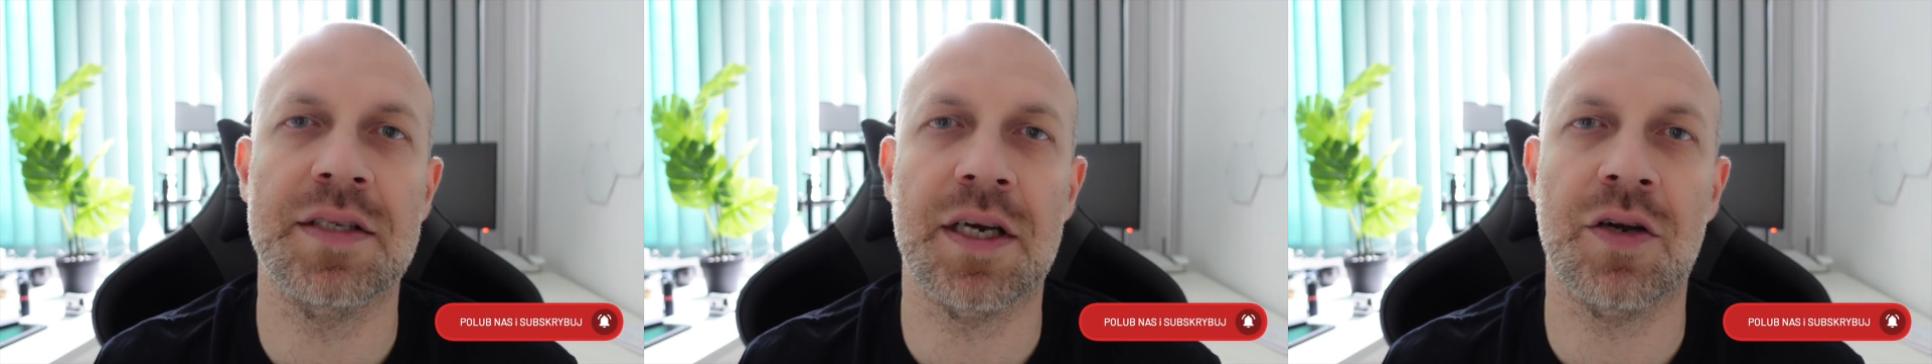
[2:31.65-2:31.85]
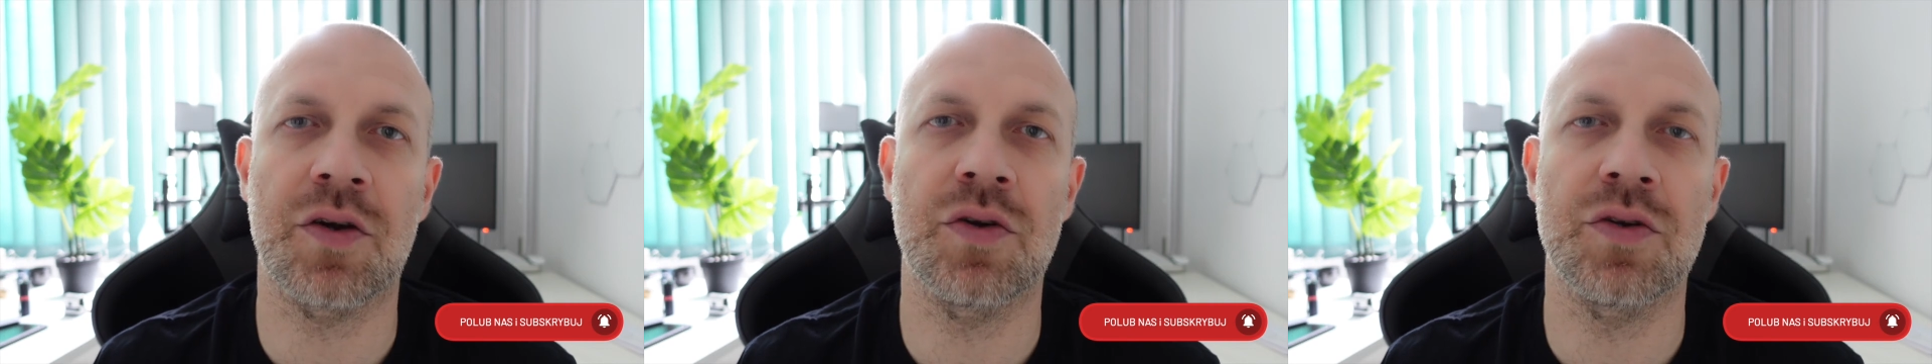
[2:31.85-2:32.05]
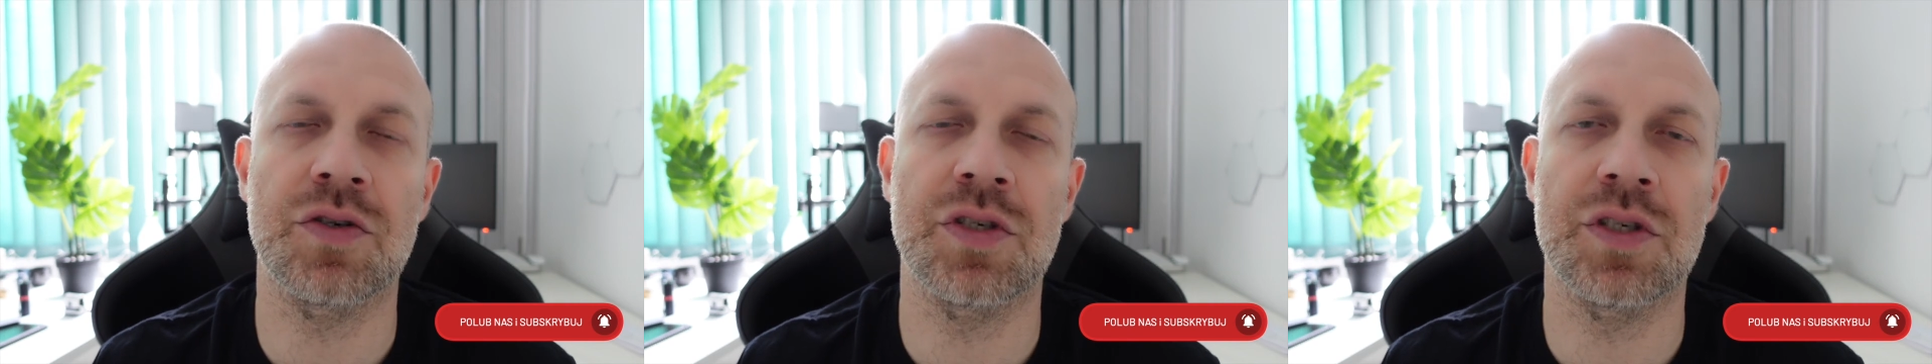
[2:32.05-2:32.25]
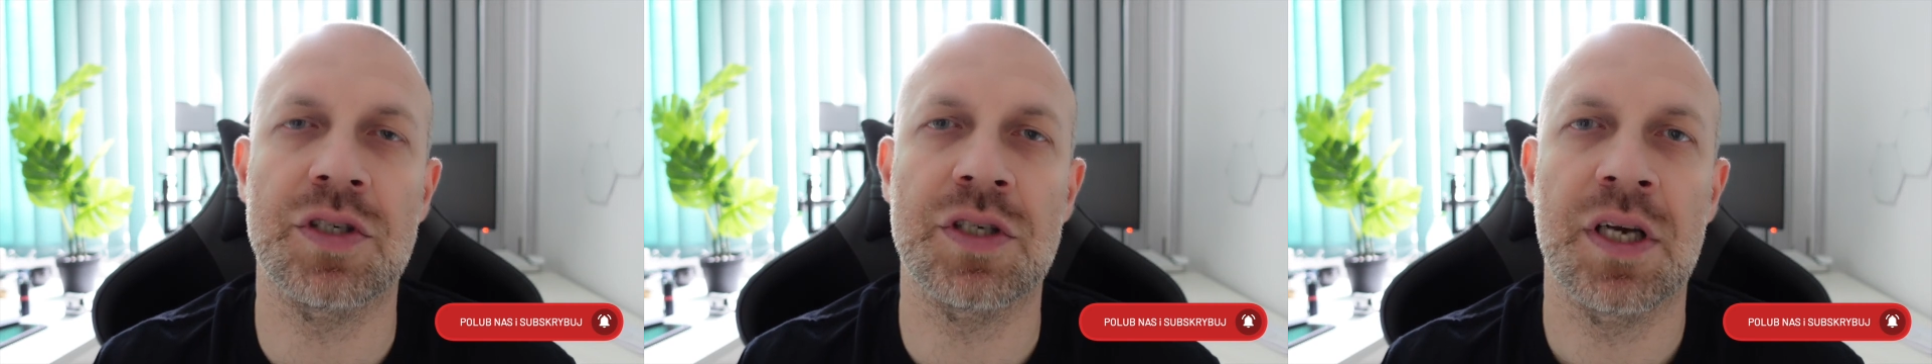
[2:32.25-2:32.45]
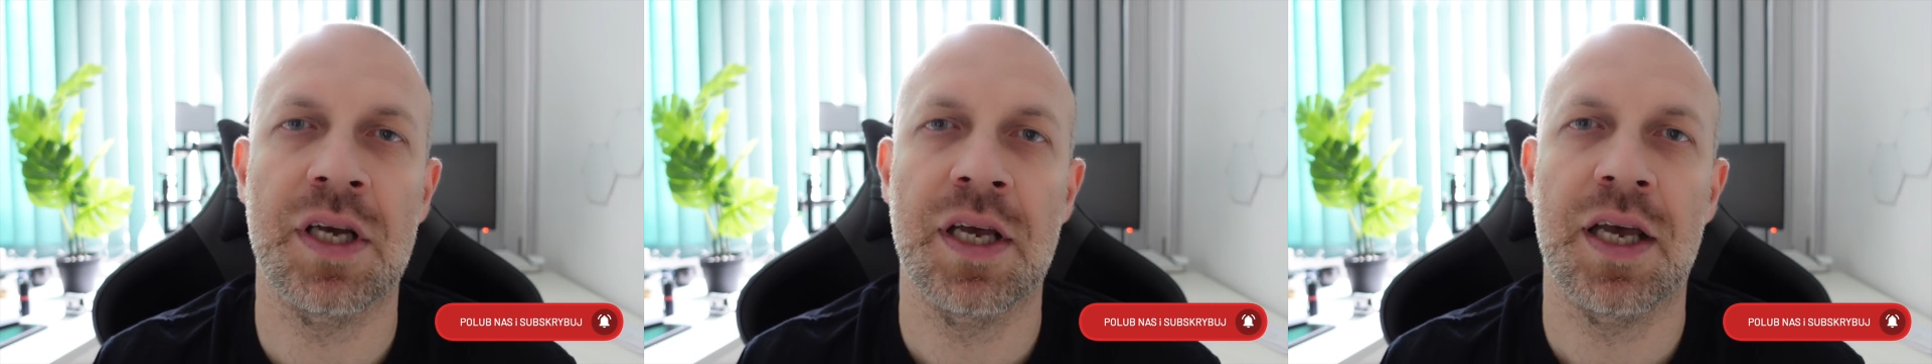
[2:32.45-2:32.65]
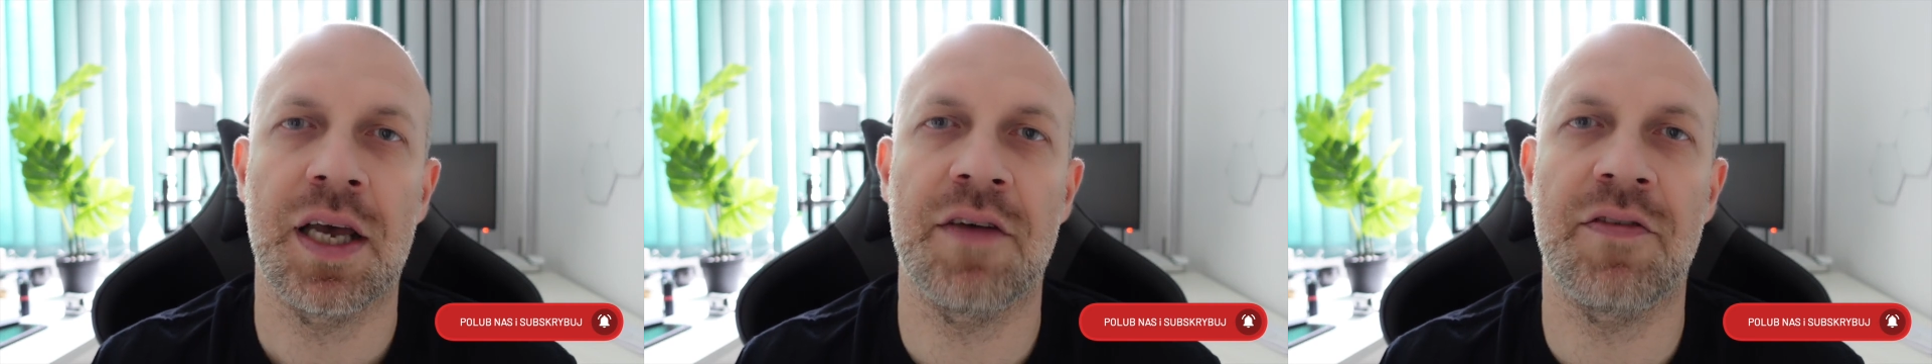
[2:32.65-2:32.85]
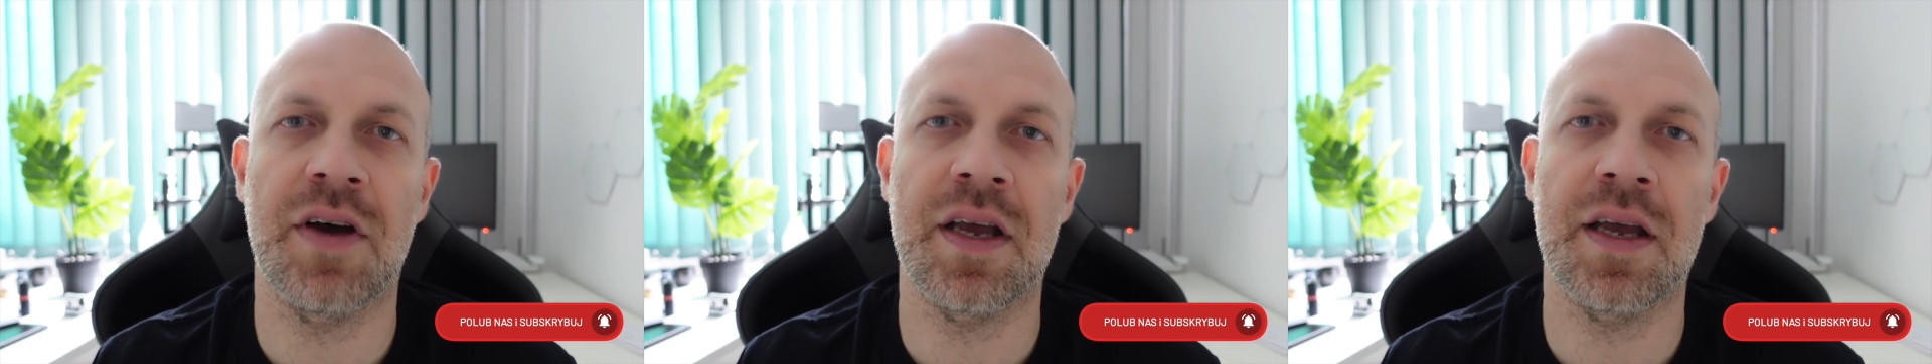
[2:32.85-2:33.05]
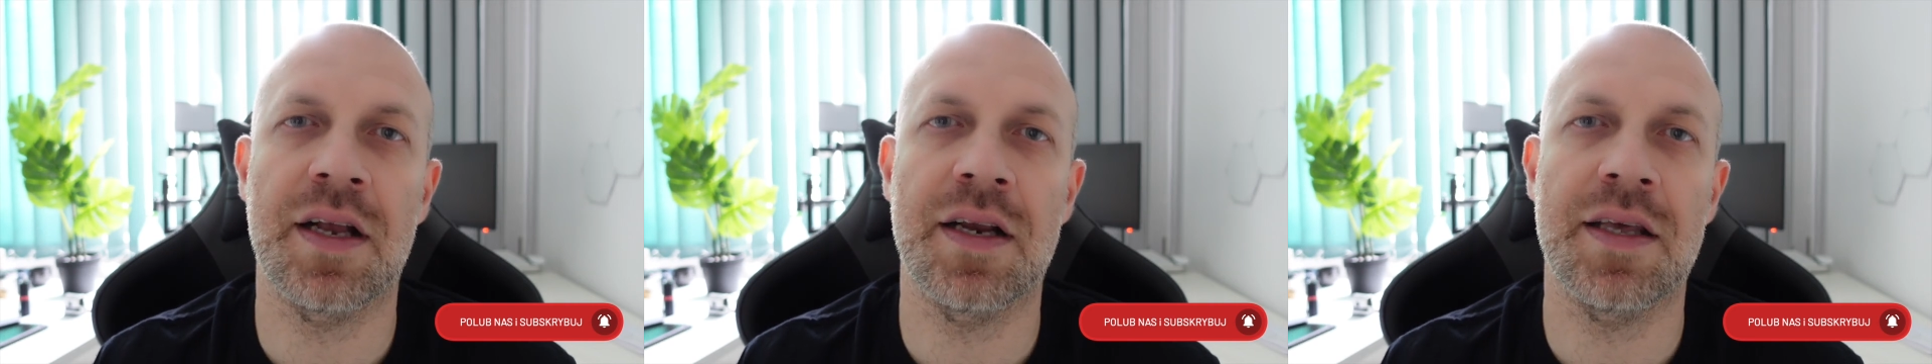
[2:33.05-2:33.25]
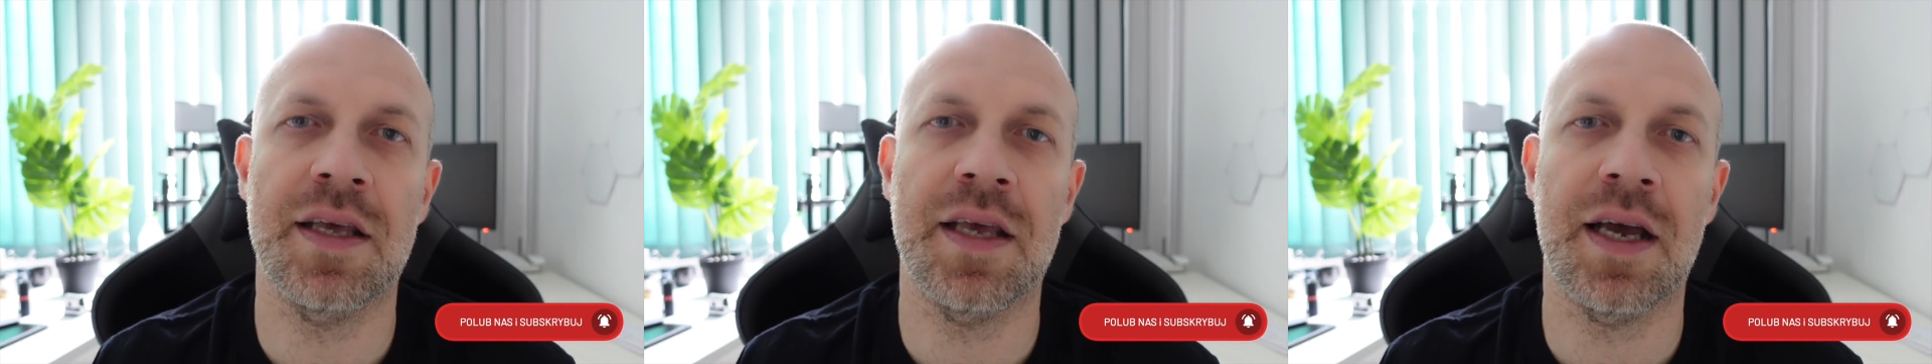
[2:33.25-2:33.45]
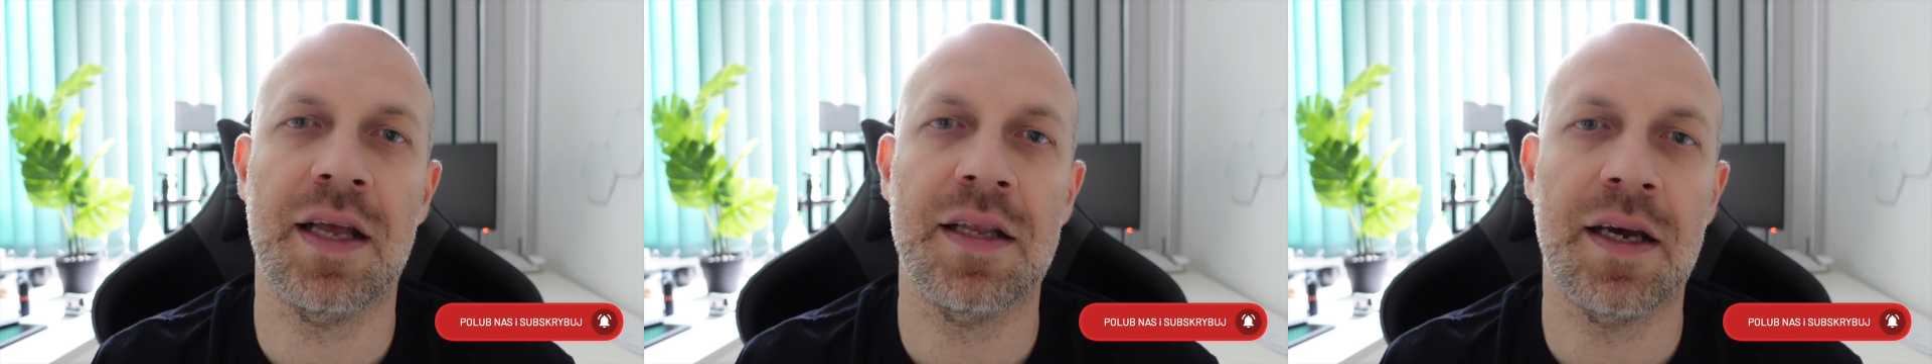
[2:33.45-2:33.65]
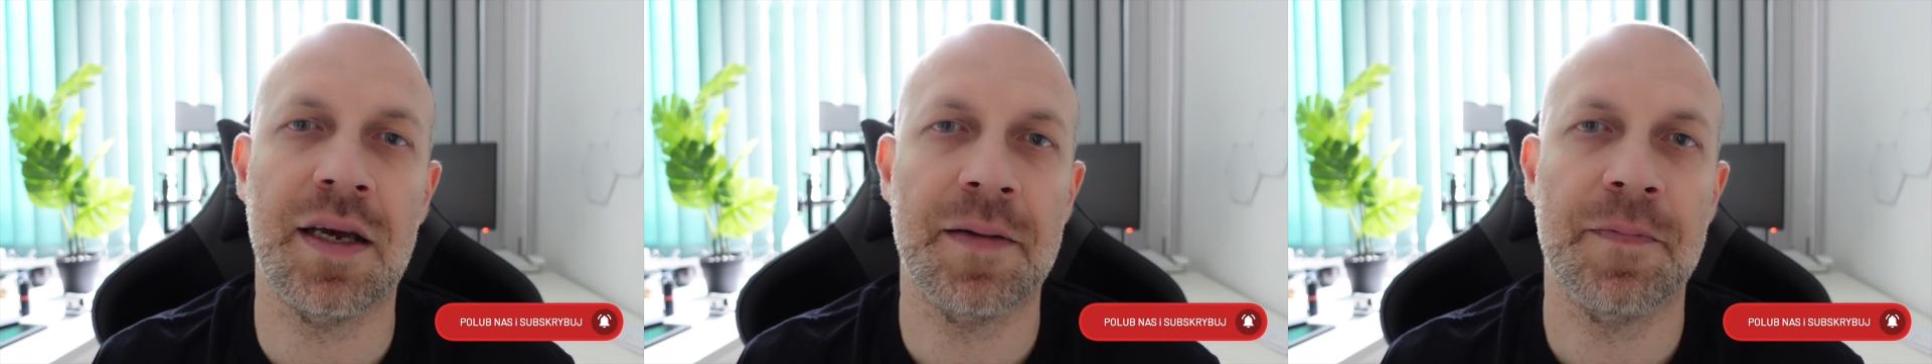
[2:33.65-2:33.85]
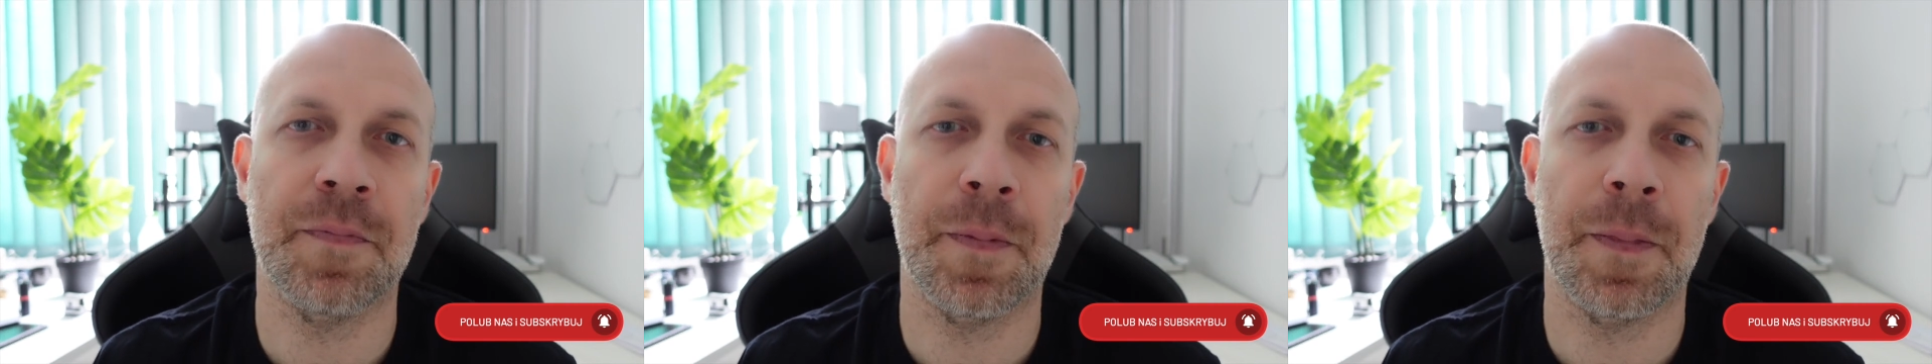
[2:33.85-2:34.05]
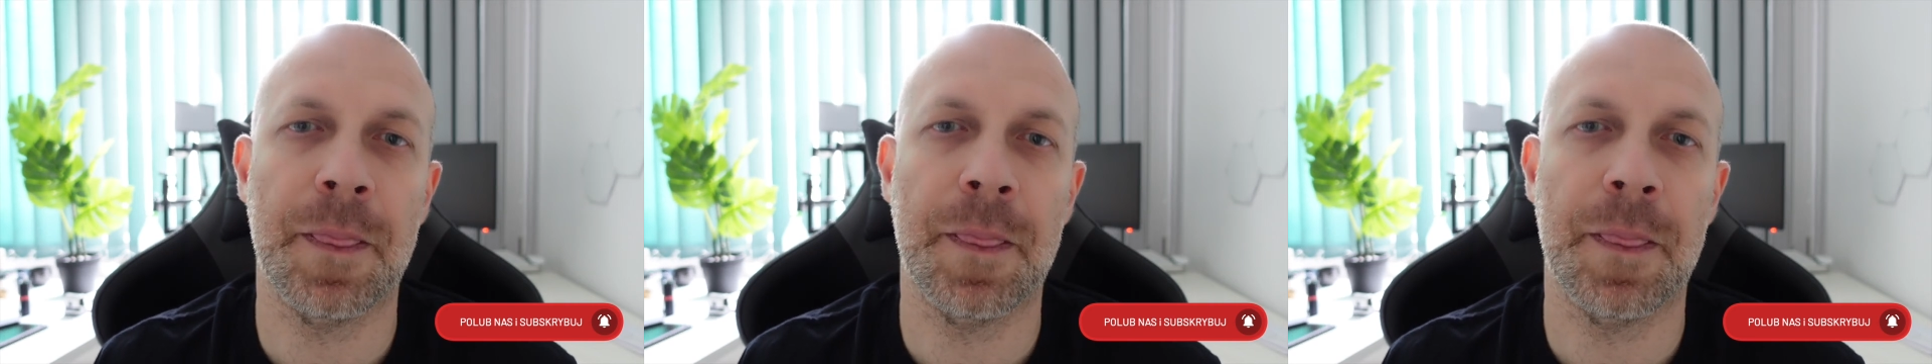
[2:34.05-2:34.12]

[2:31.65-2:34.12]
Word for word: zakończyć Ewangelię Jana,